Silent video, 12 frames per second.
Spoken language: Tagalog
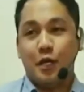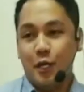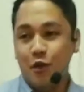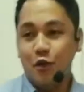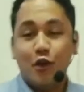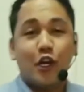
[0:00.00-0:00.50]

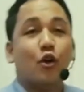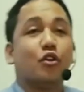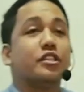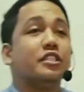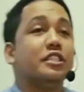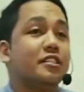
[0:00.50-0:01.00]
yung
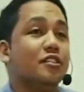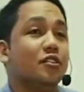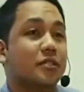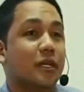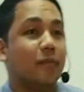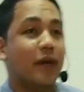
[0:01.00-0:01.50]
closeness nyo
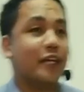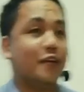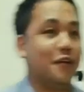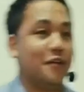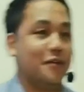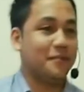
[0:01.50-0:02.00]
sa
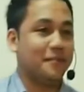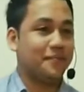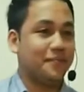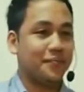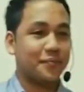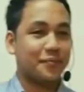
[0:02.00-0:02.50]
Panginoon
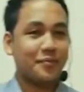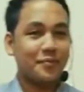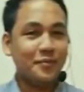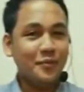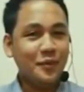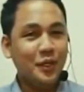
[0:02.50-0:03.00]

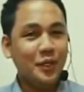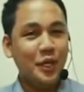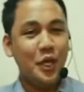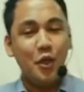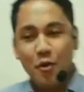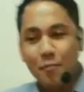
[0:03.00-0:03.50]
yung